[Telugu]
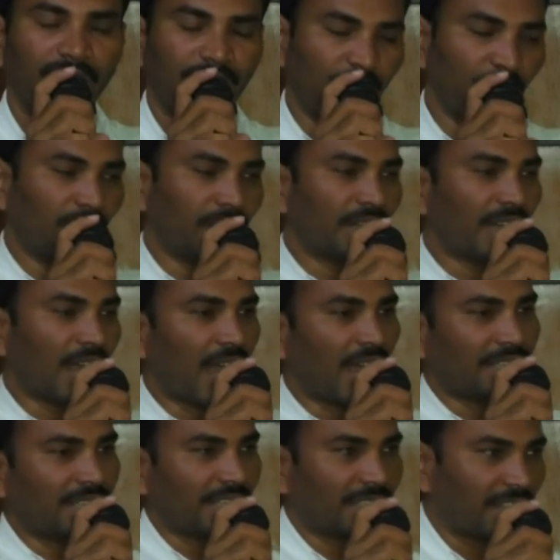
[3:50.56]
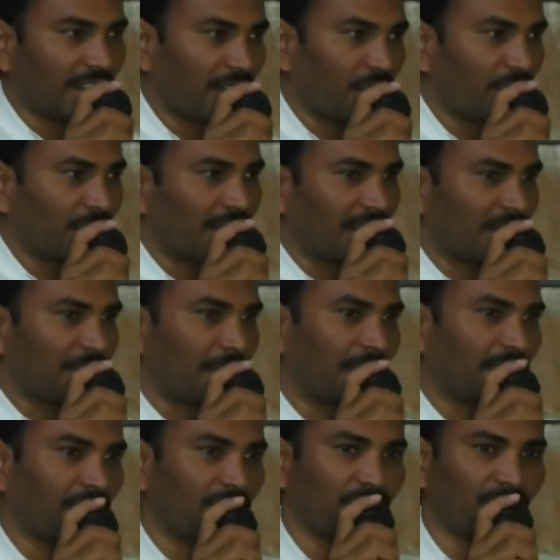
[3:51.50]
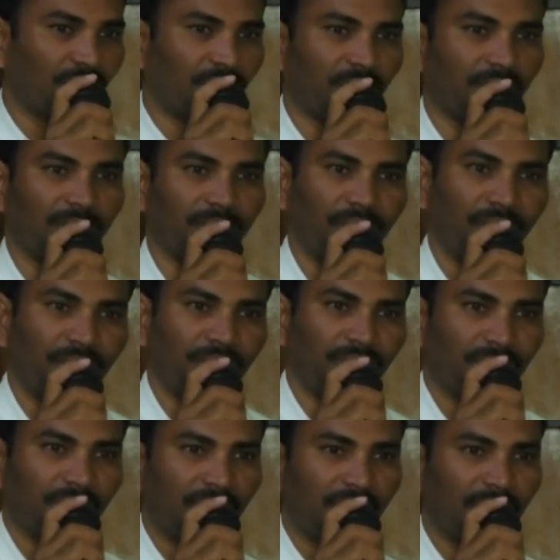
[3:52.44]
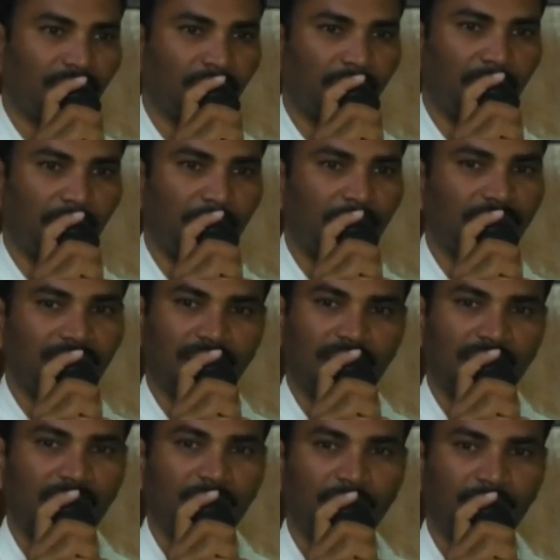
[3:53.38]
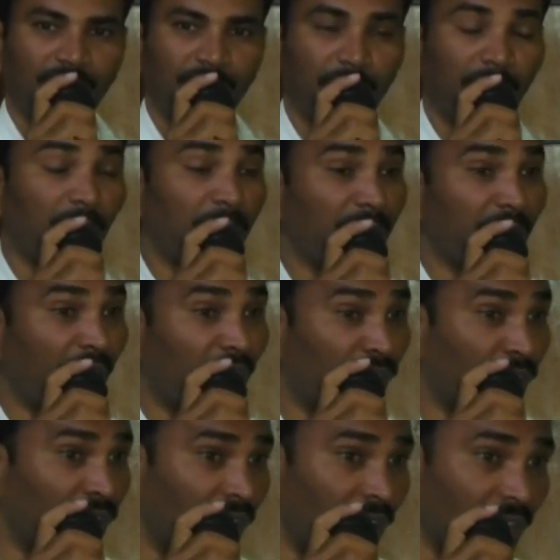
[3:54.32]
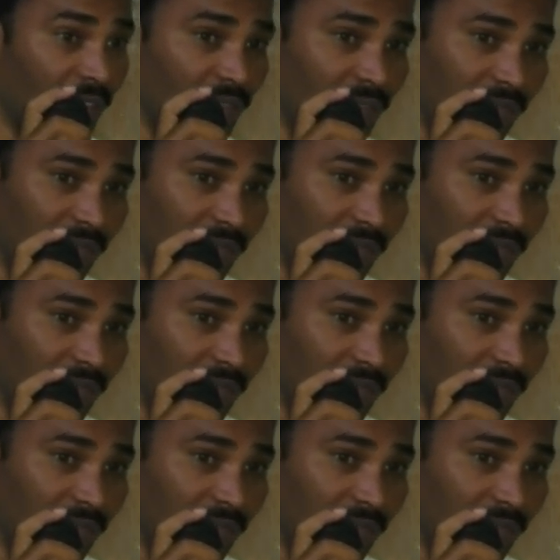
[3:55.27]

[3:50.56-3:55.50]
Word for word: దేవుడంటే ఆసక్తి లేనుడు కట్టబెడదాం అనుకుంటాం మా అమ్మాయి చాలా భక్తి మరి మీ వెల్లుడు గారు